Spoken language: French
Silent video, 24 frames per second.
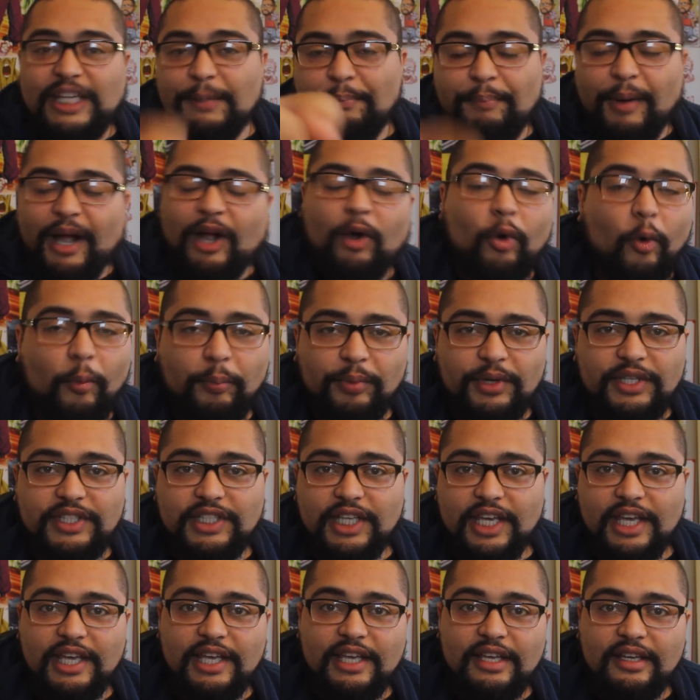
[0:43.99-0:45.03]
c'est pas
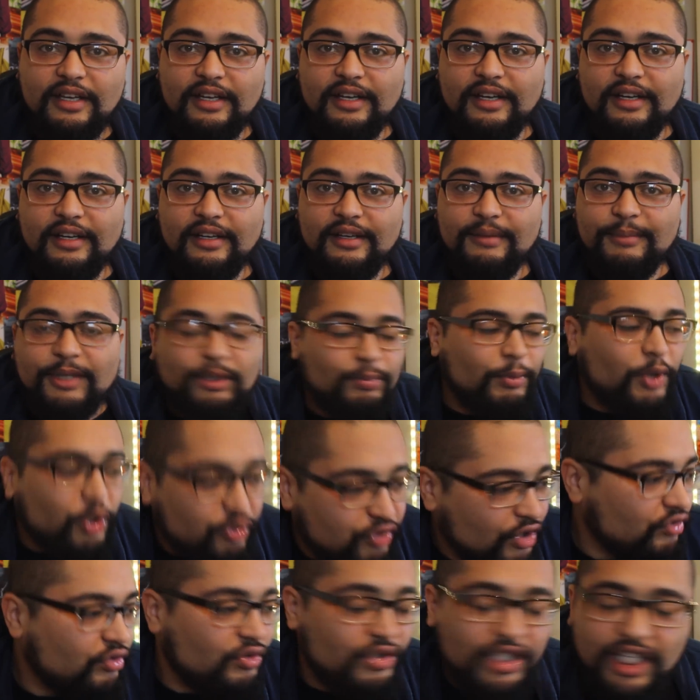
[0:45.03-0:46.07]
compliqué mais moi
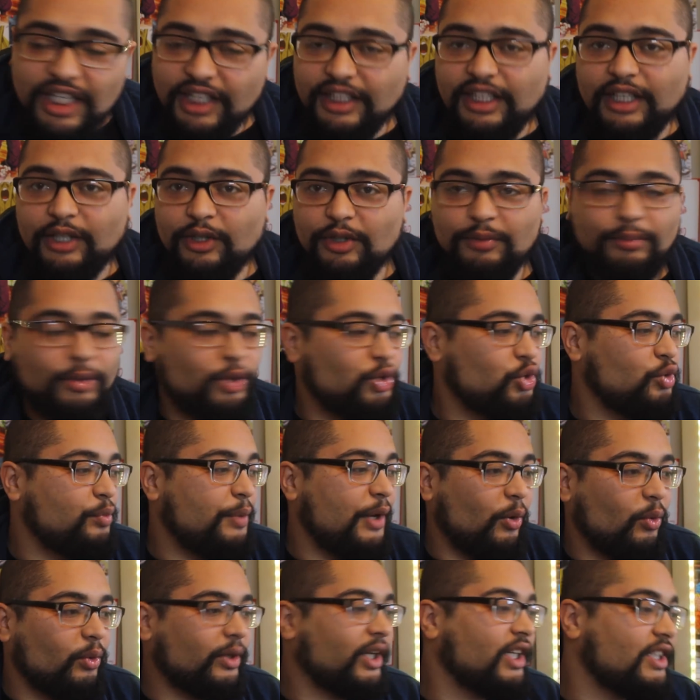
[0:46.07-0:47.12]
je vais vous dire, Dragon Ball
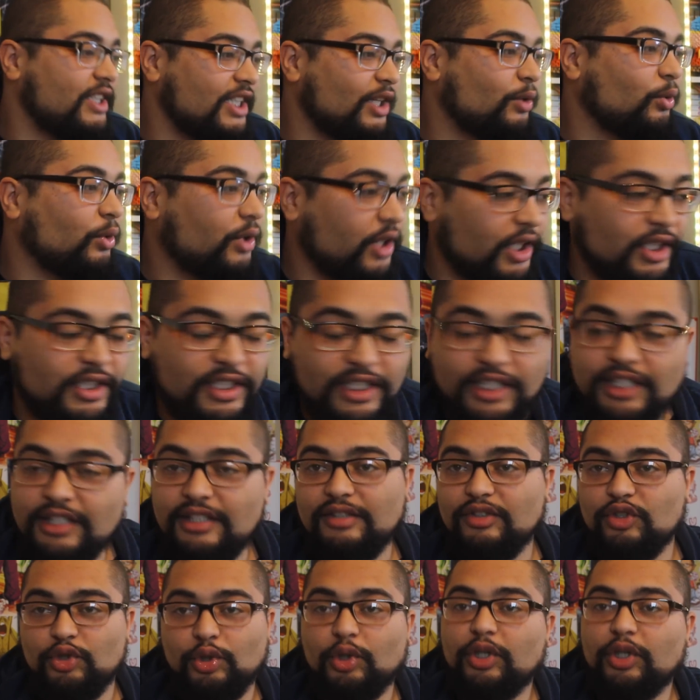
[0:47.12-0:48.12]
Super, on critique, on critique.